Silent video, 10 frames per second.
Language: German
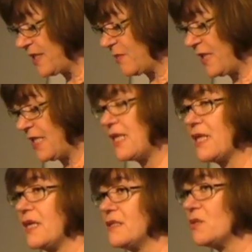der
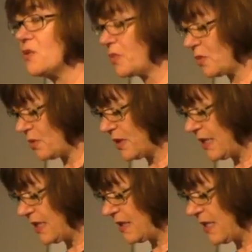
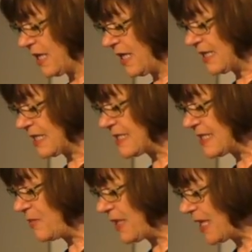Medienanthropologie das
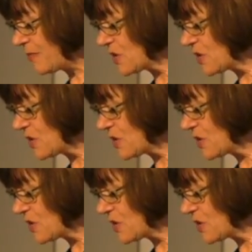dem Leben